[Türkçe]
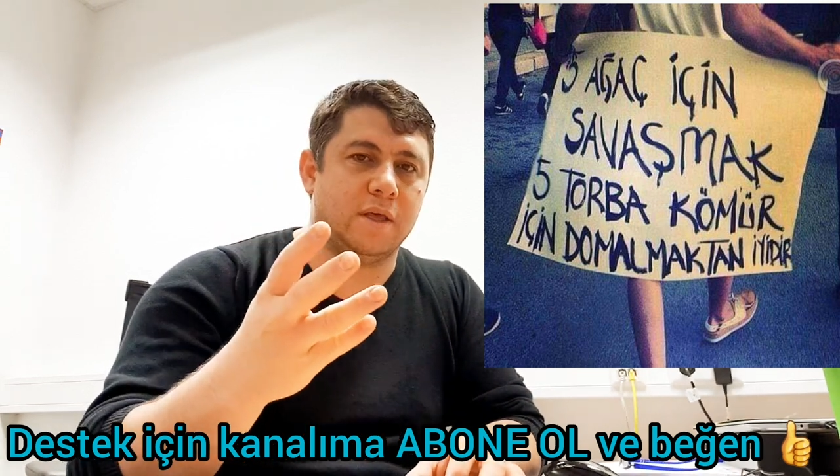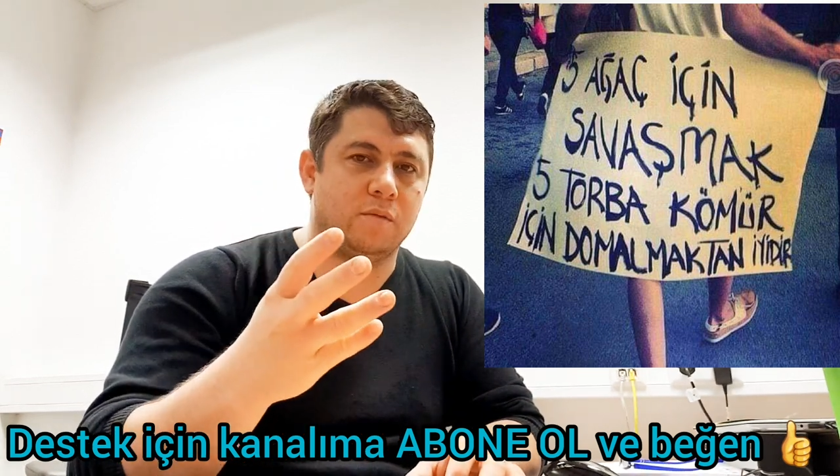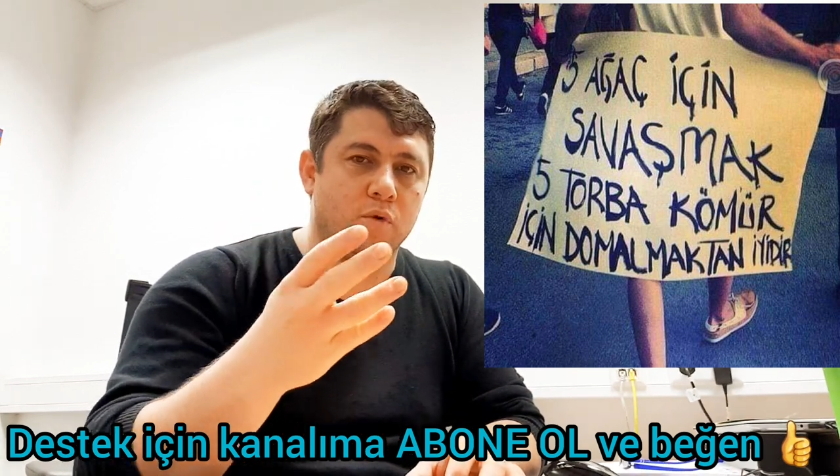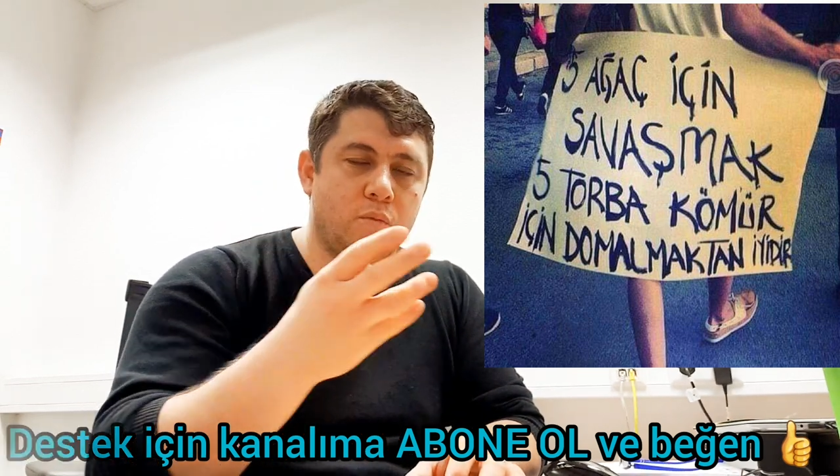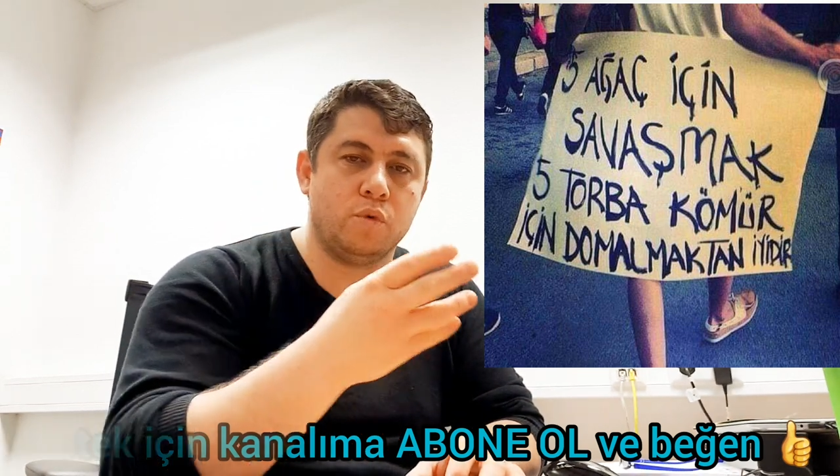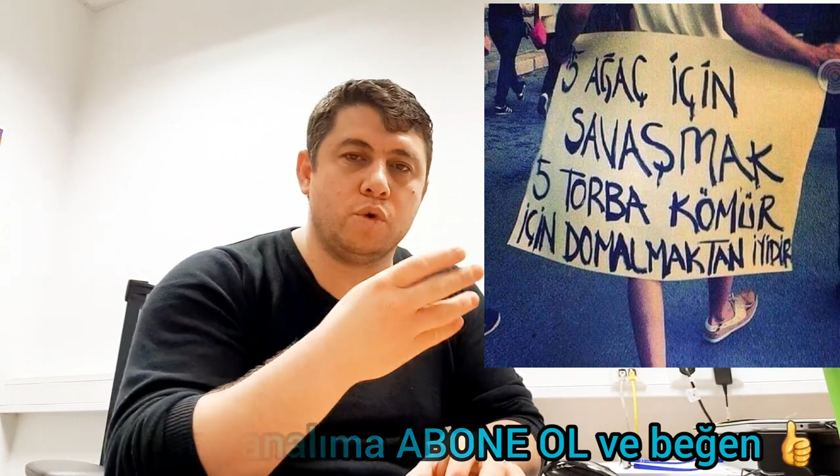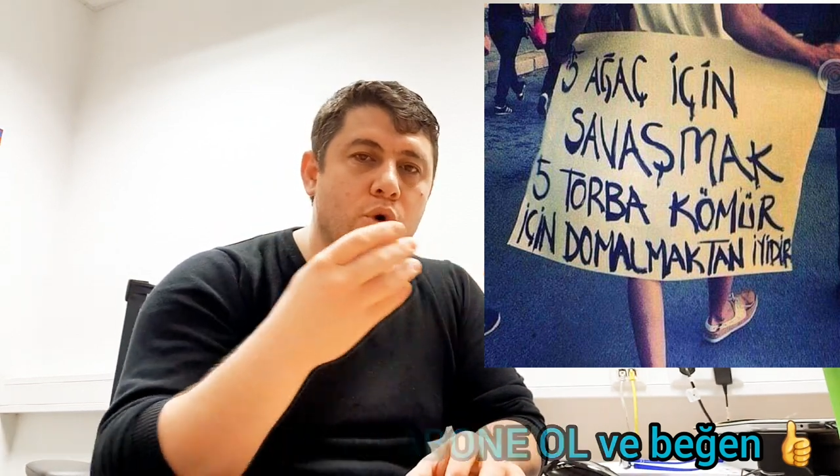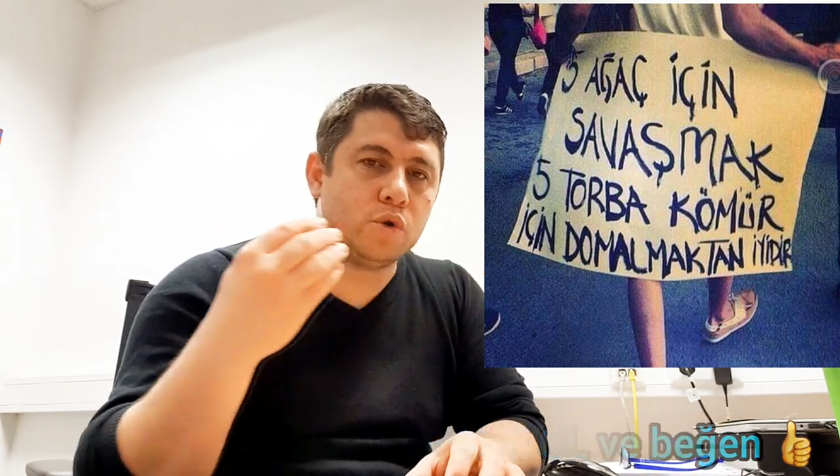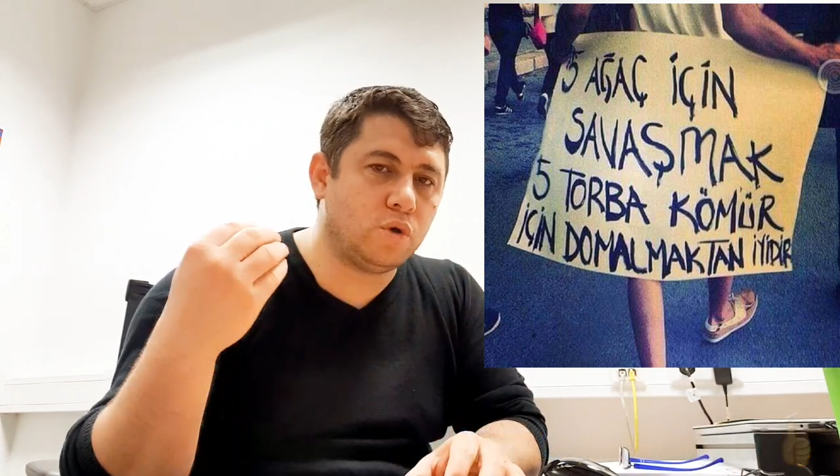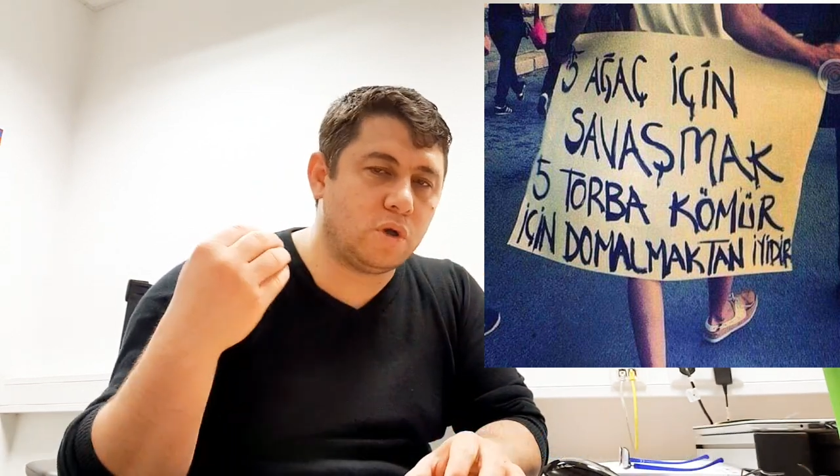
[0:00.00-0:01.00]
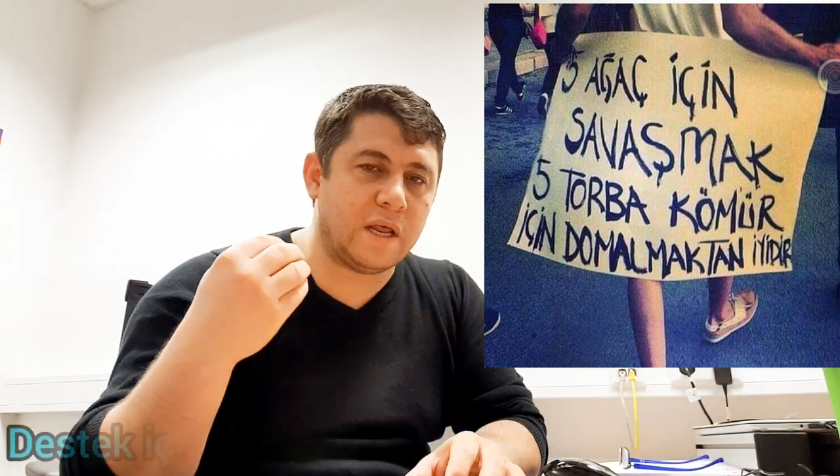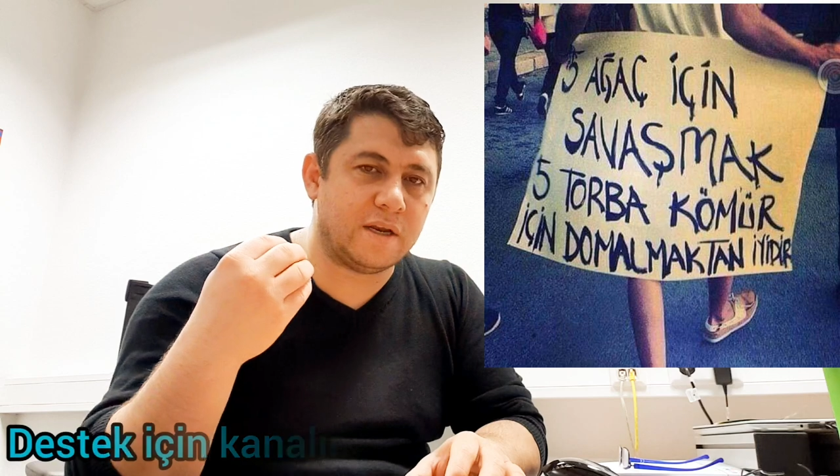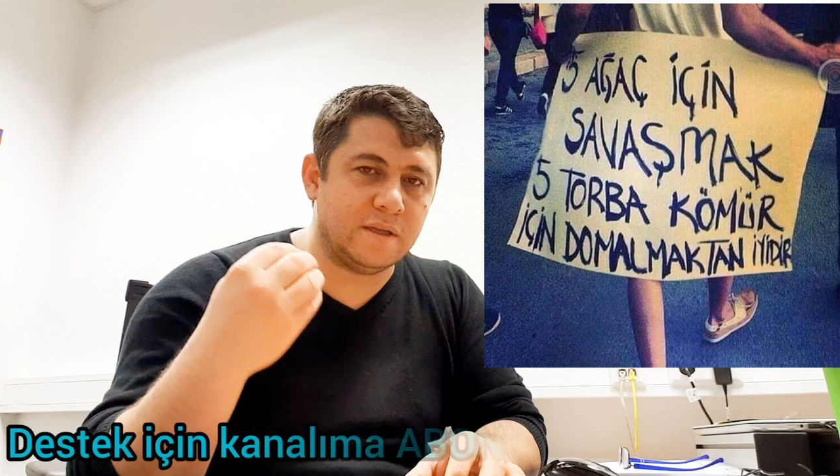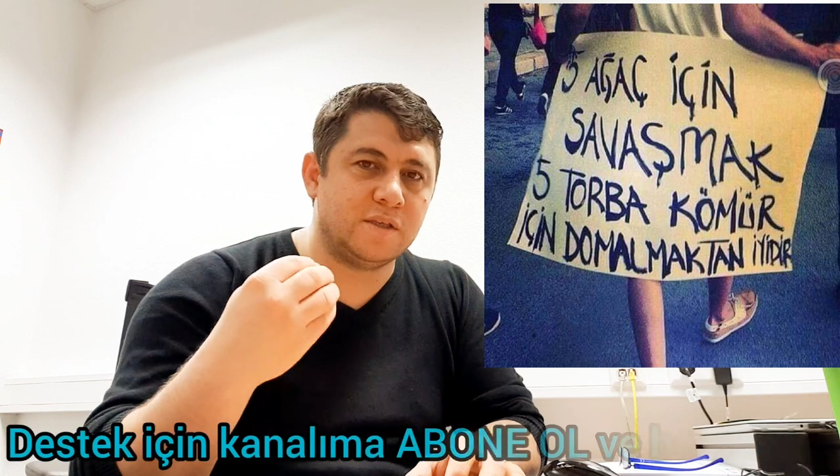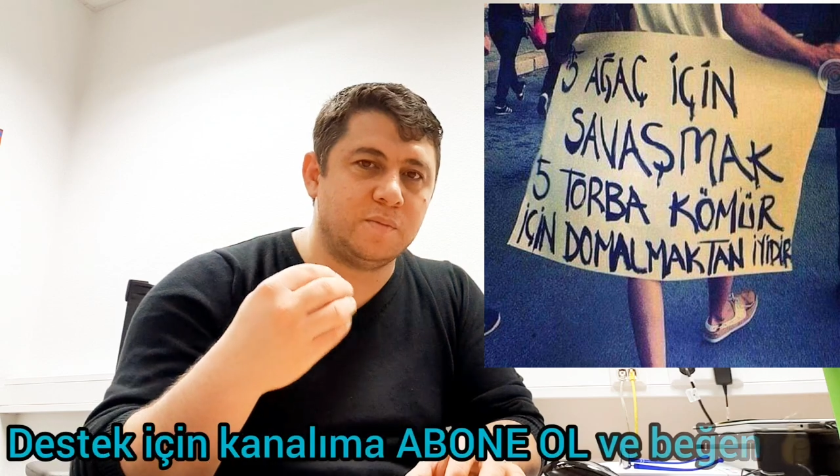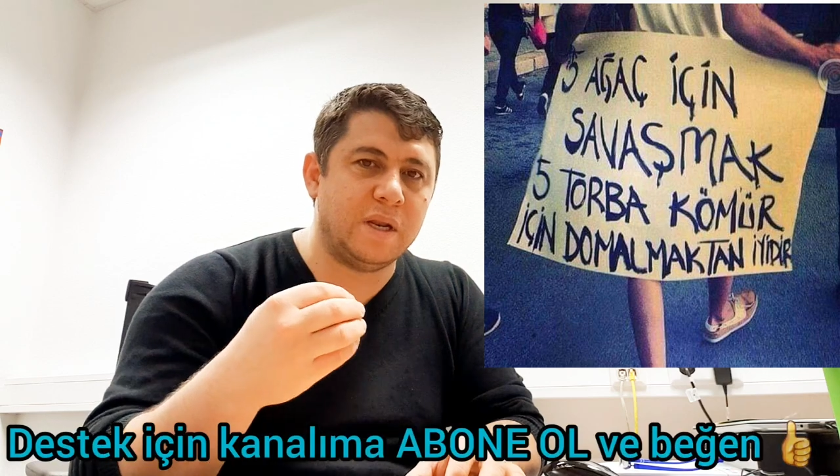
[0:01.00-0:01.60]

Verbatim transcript: etmiyor. Bu gördükleriniz